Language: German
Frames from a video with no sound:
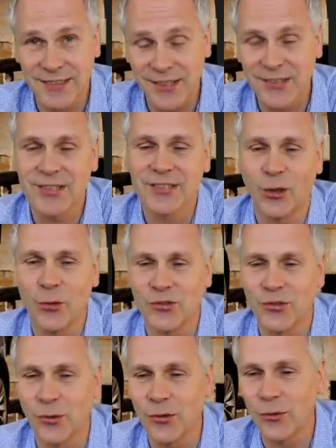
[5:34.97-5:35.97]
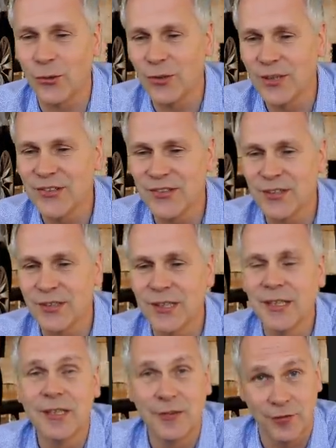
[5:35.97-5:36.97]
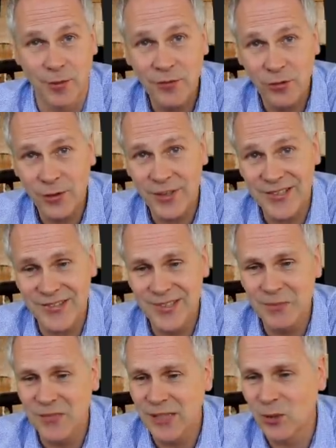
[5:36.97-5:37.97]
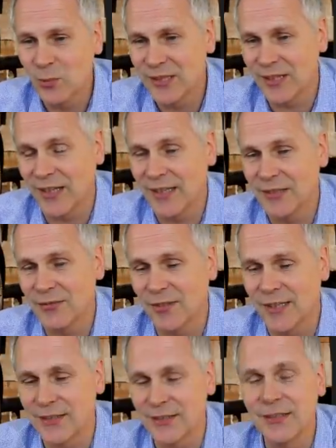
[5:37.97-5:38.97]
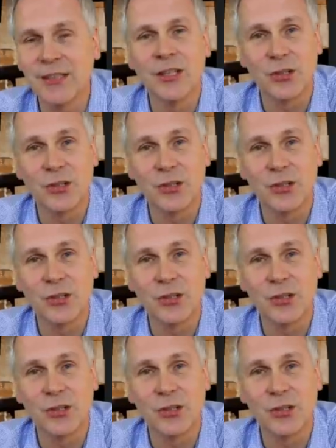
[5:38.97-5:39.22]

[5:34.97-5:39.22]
86.000 Euro, Liste 507 Kilometer Reichweite,